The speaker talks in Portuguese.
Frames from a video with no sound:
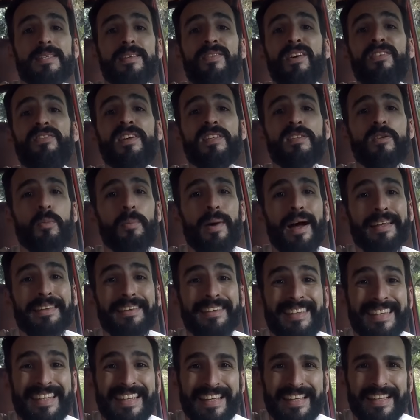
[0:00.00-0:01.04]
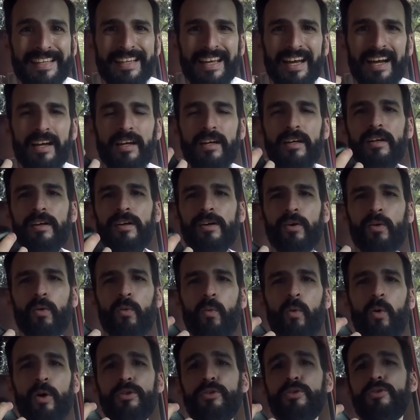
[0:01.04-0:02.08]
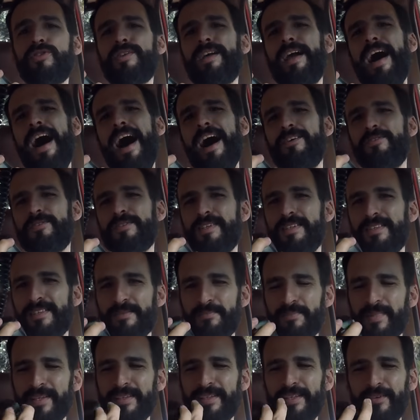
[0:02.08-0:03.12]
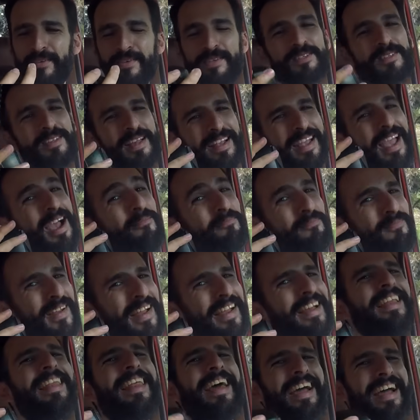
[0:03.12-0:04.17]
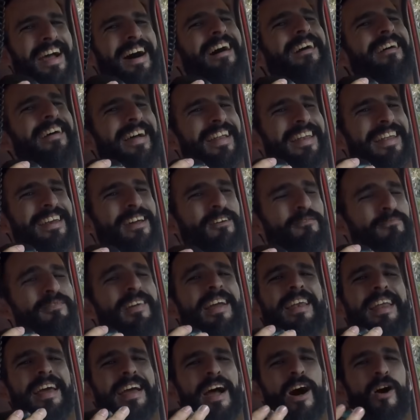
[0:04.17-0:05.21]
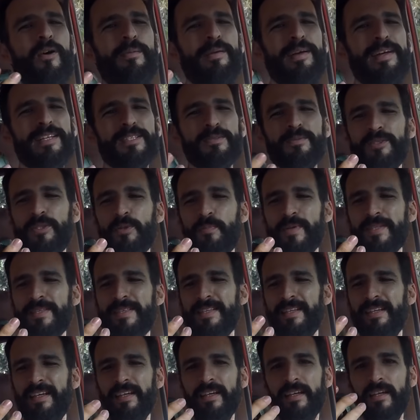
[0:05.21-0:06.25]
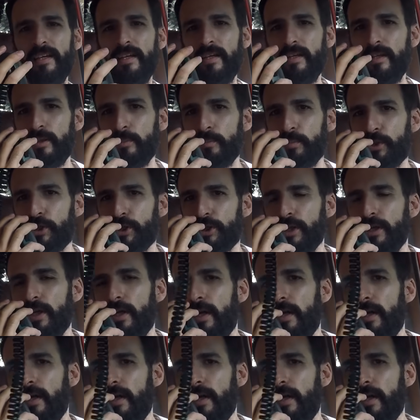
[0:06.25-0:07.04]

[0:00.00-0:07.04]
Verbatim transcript: você vai fazer uma trilha com outros carros que também tem um. Isso aqui é bem legal, galera. Bem legal mesmo. Tipo assim, psh,